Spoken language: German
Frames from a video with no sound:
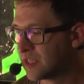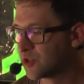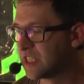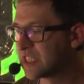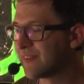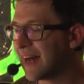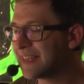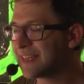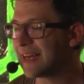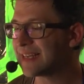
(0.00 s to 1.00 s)
So, die
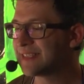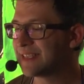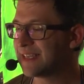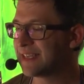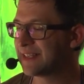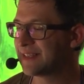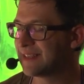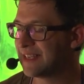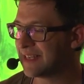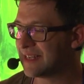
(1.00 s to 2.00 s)
zweite Einsicht,
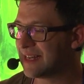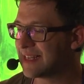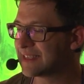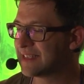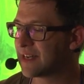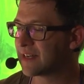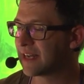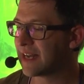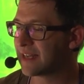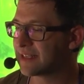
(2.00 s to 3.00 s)
die ich in den letzten Jahren
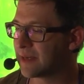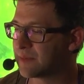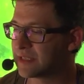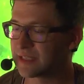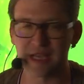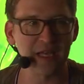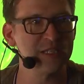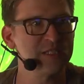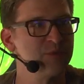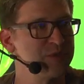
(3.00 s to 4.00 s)
gelernt habe, ist,
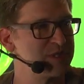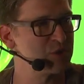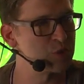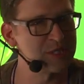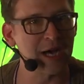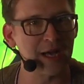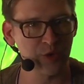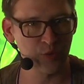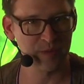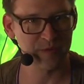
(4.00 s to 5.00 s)
Realismus ist total
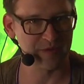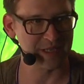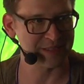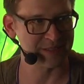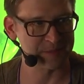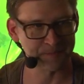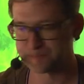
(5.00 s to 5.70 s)
überbewertet.